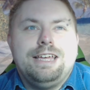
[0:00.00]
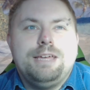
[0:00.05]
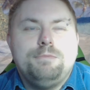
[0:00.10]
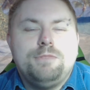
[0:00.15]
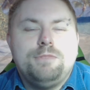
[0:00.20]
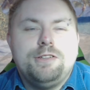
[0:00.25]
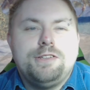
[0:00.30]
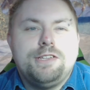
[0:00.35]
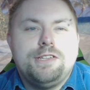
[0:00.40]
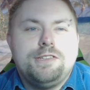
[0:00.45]
gibt
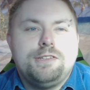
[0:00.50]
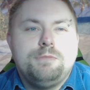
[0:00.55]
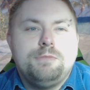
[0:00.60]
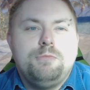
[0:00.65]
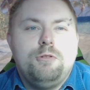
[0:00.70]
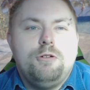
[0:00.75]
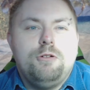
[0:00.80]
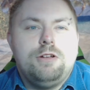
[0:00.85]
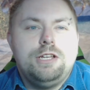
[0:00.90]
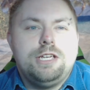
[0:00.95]
es jetzt die
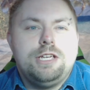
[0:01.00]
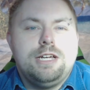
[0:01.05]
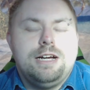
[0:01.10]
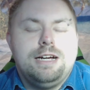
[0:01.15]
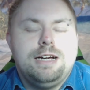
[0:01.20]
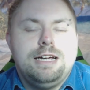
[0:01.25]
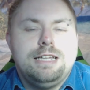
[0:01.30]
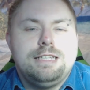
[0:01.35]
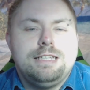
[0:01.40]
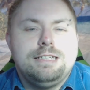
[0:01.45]

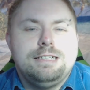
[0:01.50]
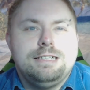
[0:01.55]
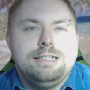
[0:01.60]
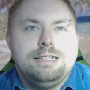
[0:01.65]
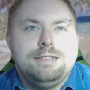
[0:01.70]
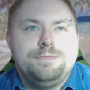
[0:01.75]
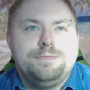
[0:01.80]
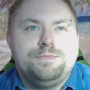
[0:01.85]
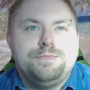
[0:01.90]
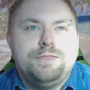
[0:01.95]
Möglichkeit,
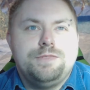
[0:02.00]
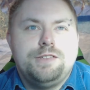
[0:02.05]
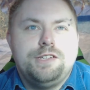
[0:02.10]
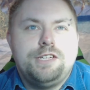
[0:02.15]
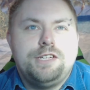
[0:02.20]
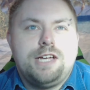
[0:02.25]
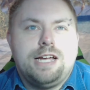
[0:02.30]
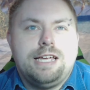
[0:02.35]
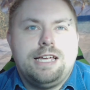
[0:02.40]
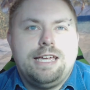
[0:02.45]
ähm,
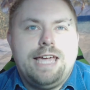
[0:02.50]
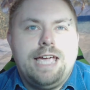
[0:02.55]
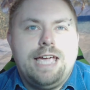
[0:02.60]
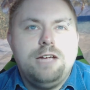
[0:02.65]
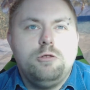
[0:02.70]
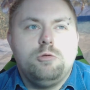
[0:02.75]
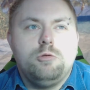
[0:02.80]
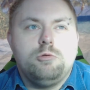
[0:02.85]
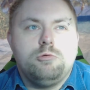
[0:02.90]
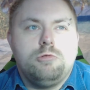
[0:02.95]
sich ein
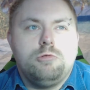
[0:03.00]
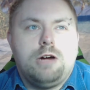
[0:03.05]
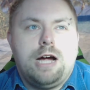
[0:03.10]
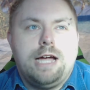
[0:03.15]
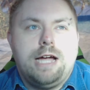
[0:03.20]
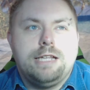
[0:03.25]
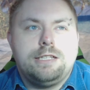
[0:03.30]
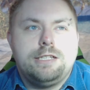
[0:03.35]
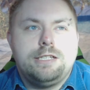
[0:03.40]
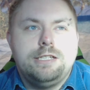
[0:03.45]

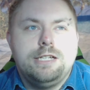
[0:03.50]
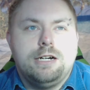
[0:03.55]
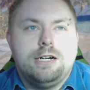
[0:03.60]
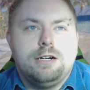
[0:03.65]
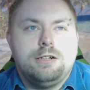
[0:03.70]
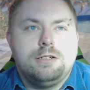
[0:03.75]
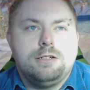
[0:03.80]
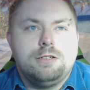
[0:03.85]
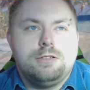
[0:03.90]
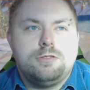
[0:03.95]

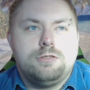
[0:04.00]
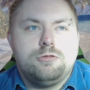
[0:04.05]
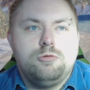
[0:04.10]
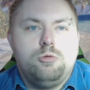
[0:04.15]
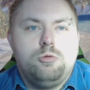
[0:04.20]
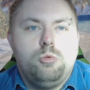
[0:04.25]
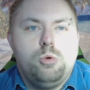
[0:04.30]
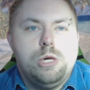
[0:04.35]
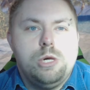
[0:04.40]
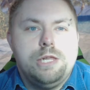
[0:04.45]
Känguru-Reittier äh, zu
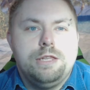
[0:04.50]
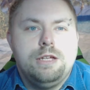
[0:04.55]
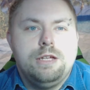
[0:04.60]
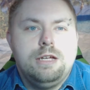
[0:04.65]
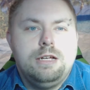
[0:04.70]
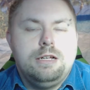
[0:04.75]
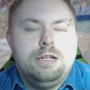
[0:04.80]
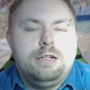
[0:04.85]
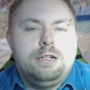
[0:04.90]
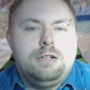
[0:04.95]
holen.
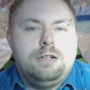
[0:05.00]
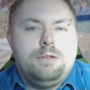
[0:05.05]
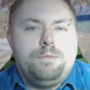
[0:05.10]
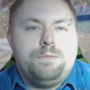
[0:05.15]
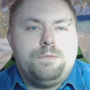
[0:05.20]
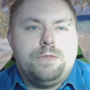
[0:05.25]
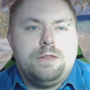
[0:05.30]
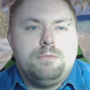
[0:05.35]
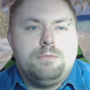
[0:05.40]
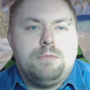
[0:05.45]

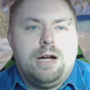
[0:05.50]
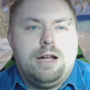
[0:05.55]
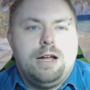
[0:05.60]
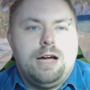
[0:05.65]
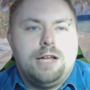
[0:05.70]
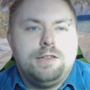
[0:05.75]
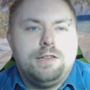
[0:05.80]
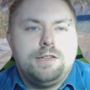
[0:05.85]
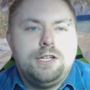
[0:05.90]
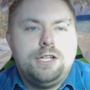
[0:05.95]
Mal
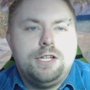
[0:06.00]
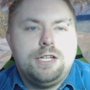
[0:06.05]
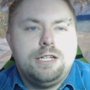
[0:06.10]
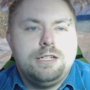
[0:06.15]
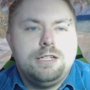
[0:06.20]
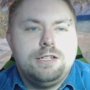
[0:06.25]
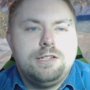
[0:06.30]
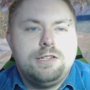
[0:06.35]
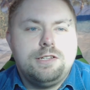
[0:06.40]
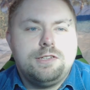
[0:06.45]
an sich, äh,
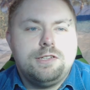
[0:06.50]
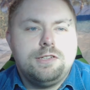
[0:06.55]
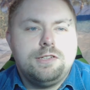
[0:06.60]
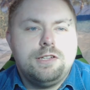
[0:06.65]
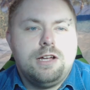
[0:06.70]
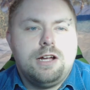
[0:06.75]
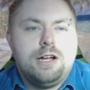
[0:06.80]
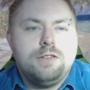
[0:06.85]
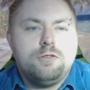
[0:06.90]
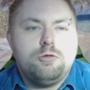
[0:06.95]
ist es ja
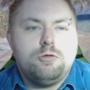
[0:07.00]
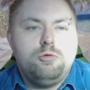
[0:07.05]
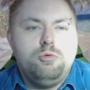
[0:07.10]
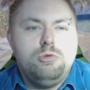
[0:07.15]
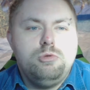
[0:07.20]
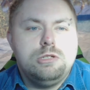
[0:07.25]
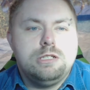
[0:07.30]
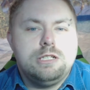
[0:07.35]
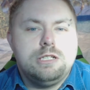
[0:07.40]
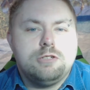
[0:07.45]
ganz
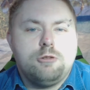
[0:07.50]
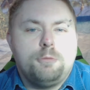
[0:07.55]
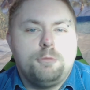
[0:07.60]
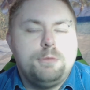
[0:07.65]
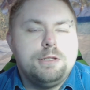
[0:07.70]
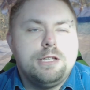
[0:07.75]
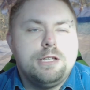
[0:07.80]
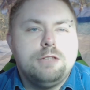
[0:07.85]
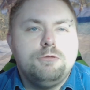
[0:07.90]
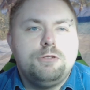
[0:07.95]
cool, ne? das
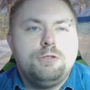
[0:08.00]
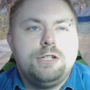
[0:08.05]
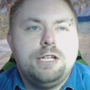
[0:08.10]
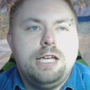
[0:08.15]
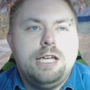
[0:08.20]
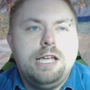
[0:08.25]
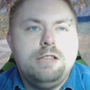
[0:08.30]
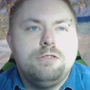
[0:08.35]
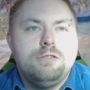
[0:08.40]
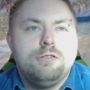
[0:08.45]
hoppelt dann durch die
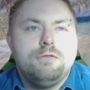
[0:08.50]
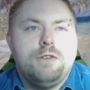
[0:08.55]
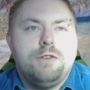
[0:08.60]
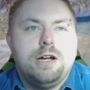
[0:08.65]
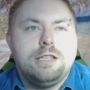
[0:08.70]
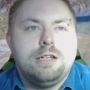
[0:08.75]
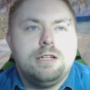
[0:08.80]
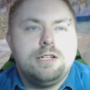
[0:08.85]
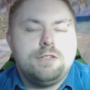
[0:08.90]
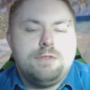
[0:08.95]
Gegend und so
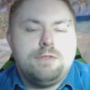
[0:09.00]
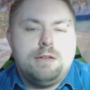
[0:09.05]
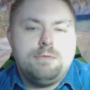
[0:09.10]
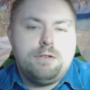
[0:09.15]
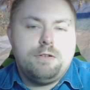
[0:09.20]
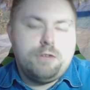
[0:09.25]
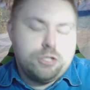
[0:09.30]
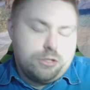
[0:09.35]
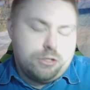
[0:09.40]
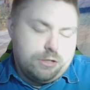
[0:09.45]
weiter. Das werden
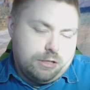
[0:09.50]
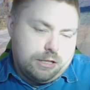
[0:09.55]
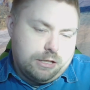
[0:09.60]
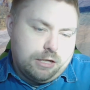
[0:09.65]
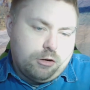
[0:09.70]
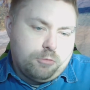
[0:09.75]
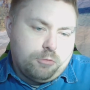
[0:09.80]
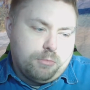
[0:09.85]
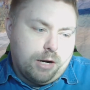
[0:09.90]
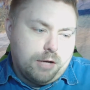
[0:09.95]
wir äh, dann
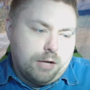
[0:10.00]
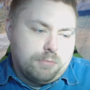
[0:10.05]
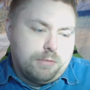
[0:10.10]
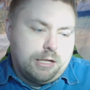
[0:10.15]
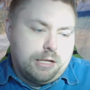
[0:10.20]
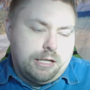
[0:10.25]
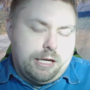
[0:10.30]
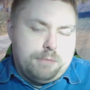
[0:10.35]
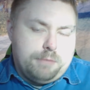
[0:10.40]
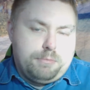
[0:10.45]
auch machen,
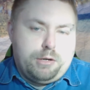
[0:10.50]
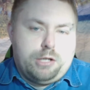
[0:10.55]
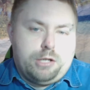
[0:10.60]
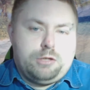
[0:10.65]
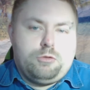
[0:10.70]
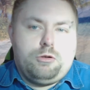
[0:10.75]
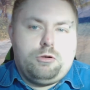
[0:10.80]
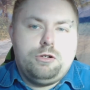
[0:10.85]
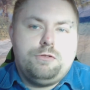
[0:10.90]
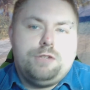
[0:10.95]
mein Gamepartner
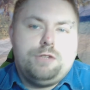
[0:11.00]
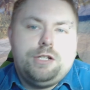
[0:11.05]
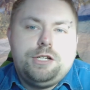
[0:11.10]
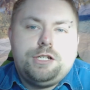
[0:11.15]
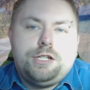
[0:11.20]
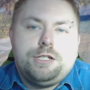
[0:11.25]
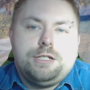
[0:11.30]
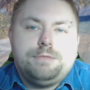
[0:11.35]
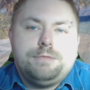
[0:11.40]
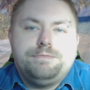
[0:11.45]
Oni und
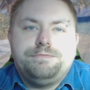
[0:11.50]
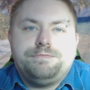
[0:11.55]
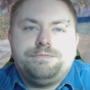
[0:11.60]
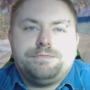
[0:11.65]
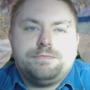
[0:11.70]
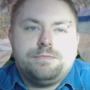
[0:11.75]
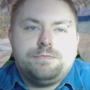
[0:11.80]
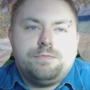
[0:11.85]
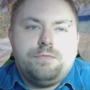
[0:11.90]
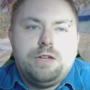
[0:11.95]
ich. Ähm,
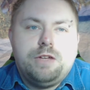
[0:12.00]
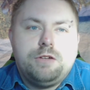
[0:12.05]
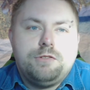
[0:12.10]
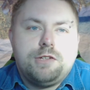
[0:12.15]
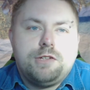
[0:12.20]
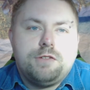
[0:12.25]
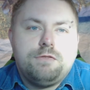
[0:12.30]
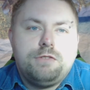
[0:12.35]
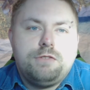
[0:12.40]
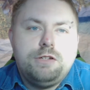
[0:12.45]
werden uns
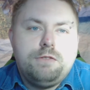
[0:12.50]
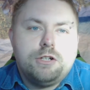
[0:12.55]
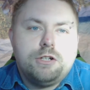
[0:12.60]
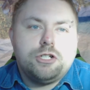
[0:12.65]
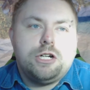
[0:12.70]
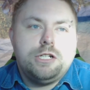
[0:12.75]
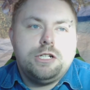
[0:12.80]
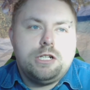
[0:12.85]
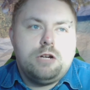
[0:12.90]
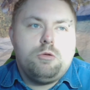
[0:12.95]
das Vieh
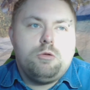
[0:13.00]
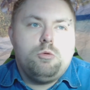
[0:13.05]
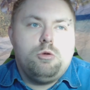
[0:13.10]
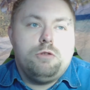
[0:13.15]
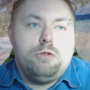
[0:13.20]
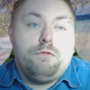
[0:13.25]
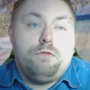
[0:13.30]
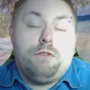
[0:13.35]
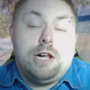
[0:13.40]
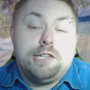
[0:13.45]
wahrscheinlich dann holen,
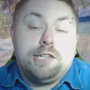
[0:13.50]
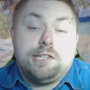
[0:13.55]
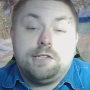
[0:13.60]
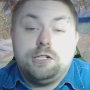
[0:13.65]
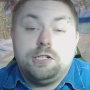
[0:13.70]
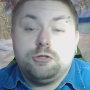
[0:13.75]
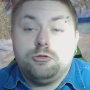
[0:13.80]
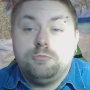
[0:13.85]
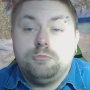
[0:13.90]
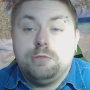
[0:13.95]
falls es nicht
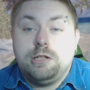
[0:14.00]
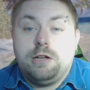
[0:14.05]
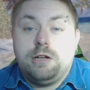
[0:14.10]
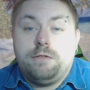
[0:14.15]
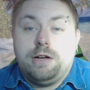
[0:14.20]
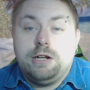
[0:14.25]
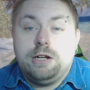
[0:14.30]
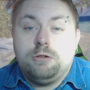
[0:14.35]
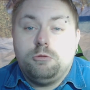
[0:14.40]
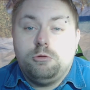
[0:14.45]
schon
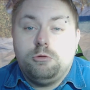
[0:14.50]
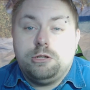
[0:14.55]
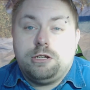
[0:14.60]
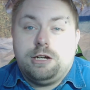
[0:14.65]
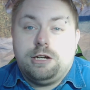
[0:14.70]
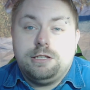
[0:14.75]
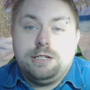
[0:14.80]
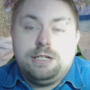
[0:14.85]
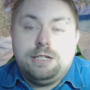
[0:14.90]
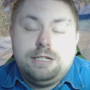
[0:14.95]
mittlerweile geholt hat.